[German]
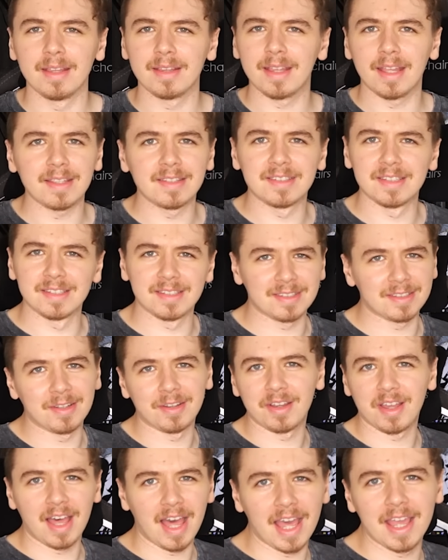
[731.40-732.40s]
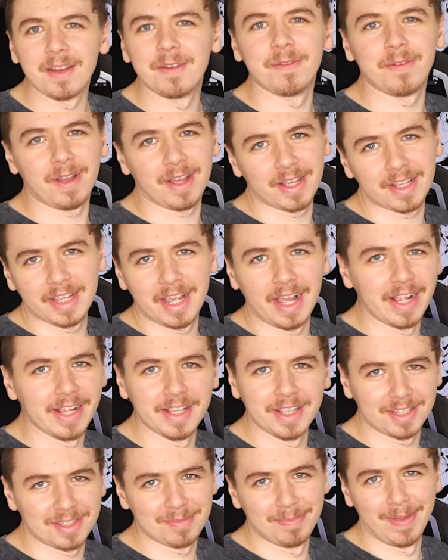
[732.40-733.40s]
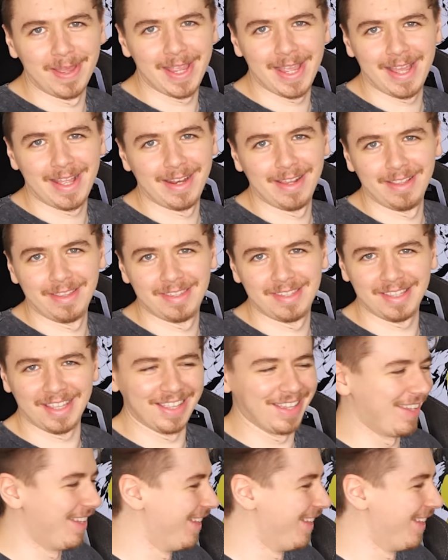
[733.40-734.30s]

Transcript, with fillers: Das ist doch einfach geil, jetzt mal ehrlich.